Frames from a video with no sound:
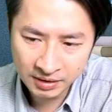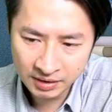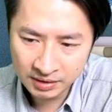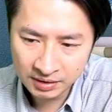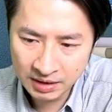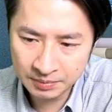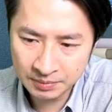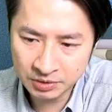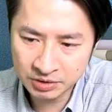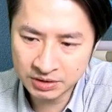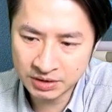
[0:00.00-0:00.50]

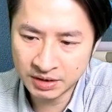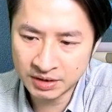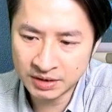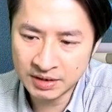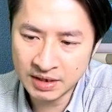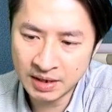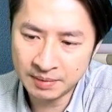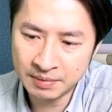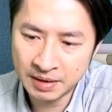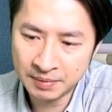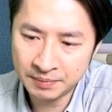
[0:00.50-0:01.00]
那目前也一
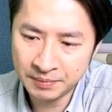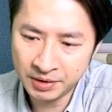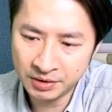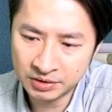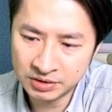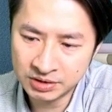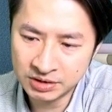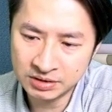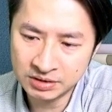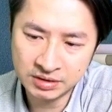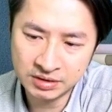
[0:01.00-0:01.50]
样嘛，没有
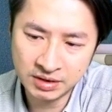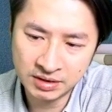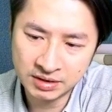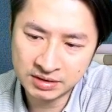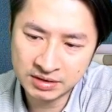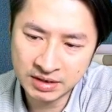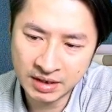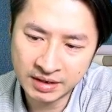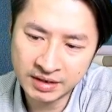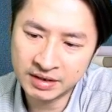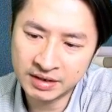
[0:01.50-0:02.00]
新的
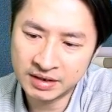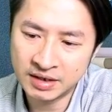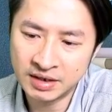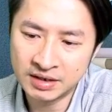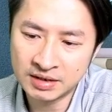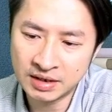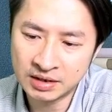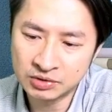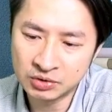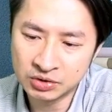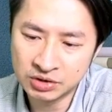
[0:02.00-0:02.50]
长黑 K
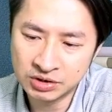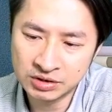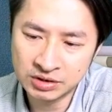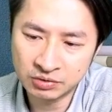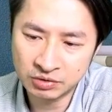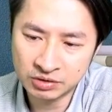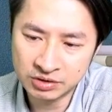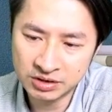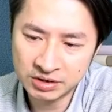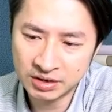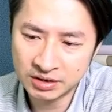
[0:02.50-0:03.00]
当做新的
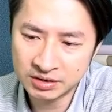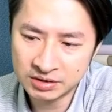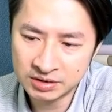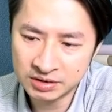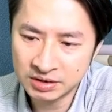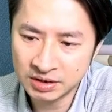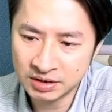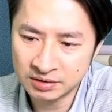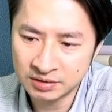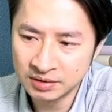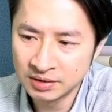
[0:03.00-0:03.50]
关键点之
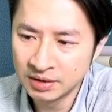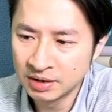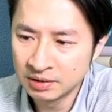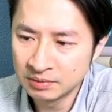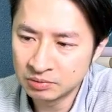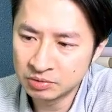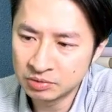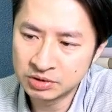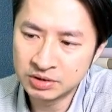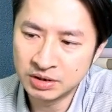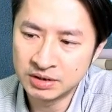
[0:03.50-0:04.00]
前，
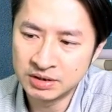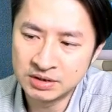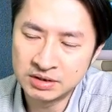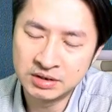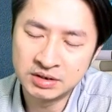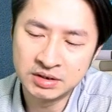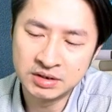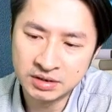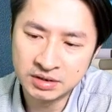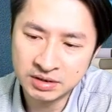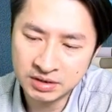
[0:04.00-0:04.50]
目前一
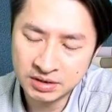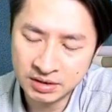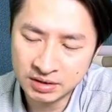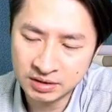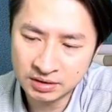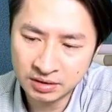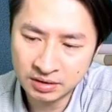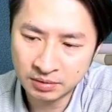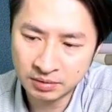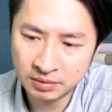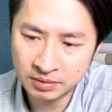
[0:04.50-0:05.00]
七二一二
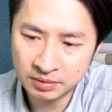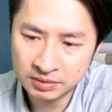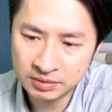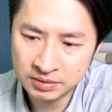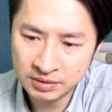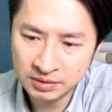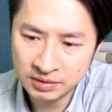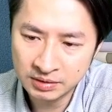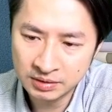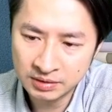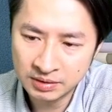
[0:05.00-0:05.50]
哦，
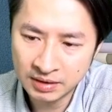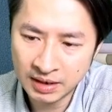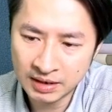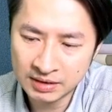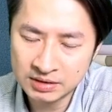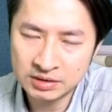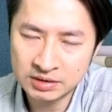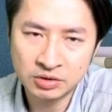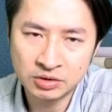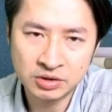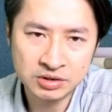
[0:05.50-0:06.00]
还
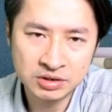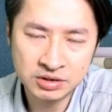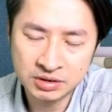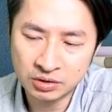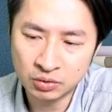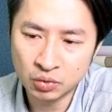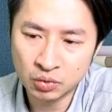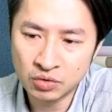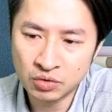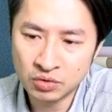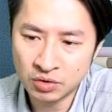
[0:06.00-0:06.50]
是会是一个
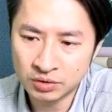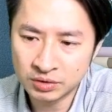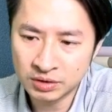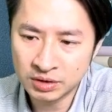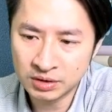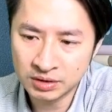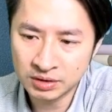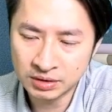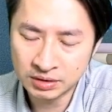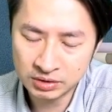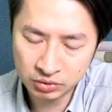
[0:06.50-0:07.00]
多空
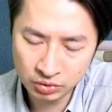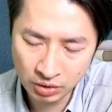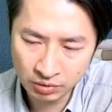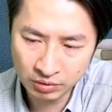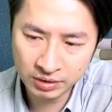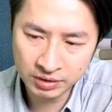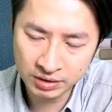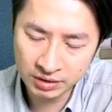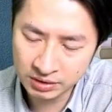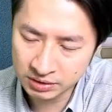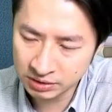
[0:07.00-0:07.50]
的转
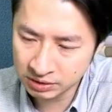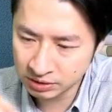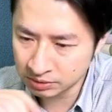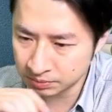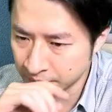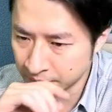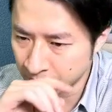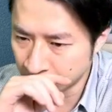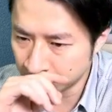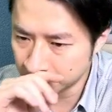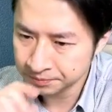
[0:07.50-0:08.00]
换的一个指
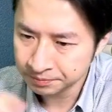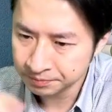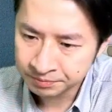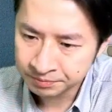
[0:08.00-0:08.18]
标。